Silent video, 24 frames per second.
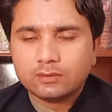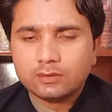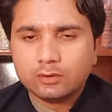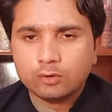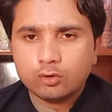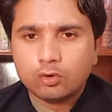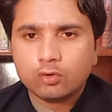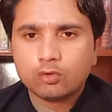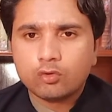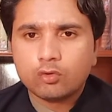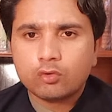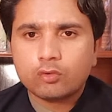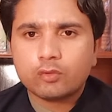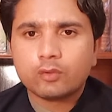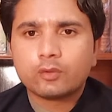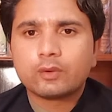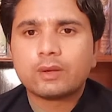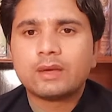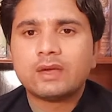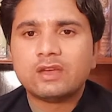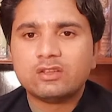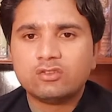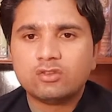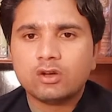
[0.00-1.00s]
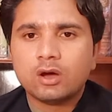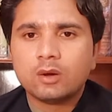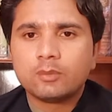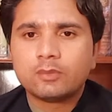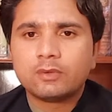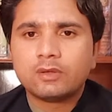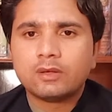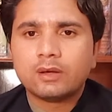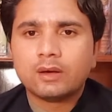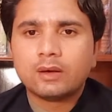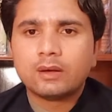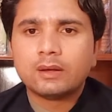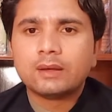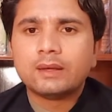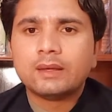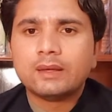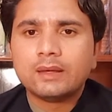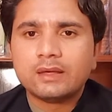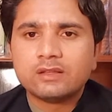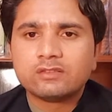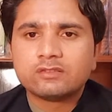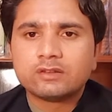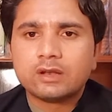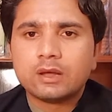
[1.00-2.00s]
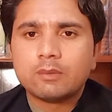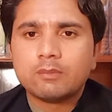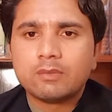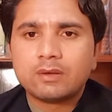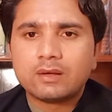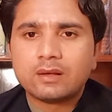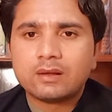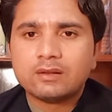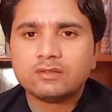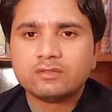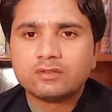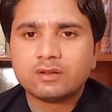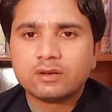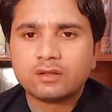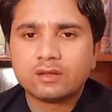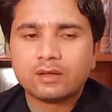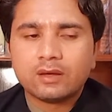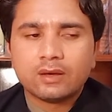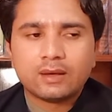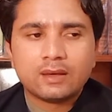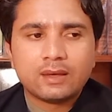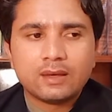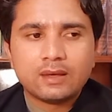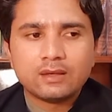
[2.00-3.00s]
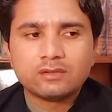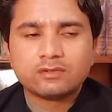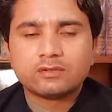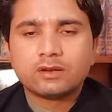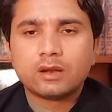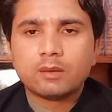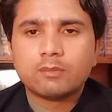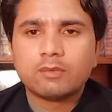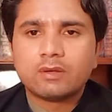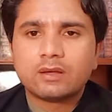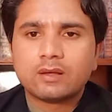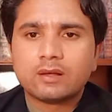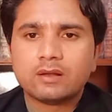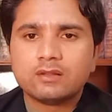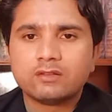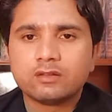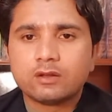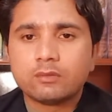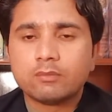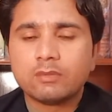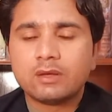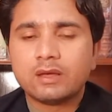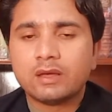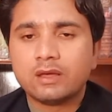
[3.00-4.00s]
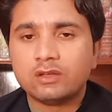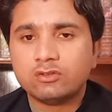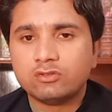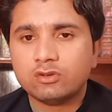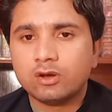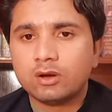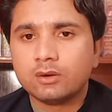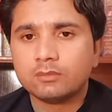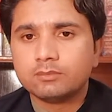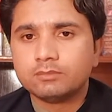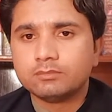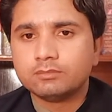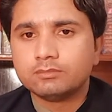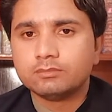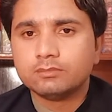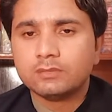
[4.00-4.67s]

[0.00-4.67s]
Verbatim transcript: लोगों को कि हिजाब क्या है इस्लामिक कल्चर क्या है इस्लामिक कल्चर में हिजाब